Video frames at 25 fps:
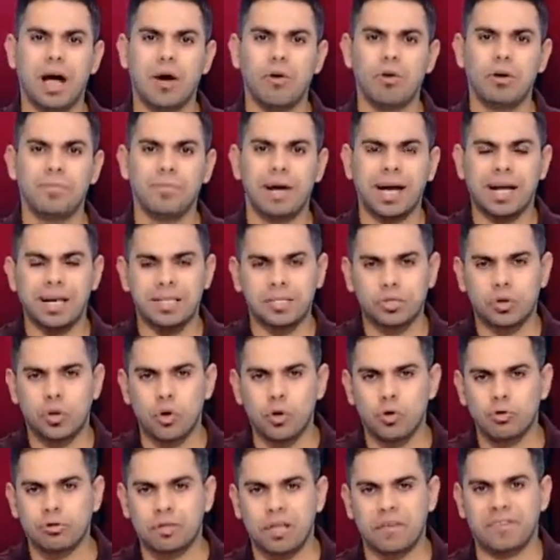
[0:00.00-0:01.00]
او المجلس
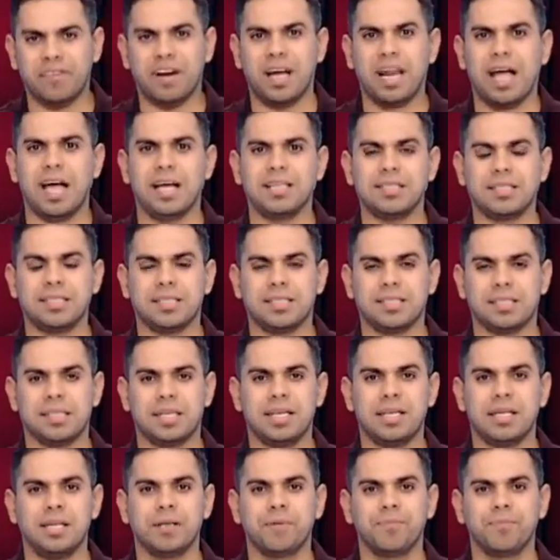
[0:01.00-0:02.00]
كله اتفق على عز
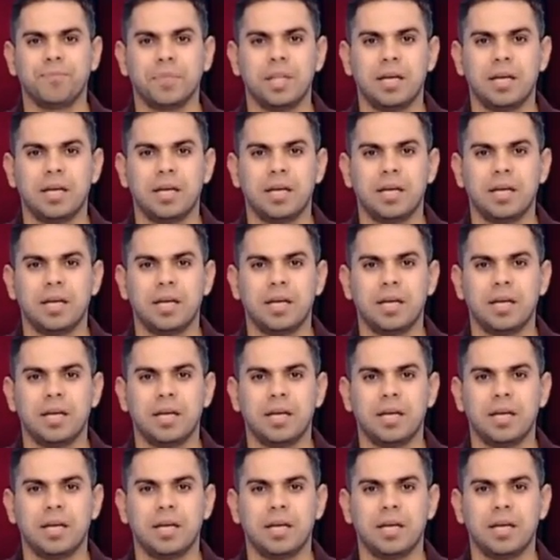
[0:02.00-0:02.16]
حسين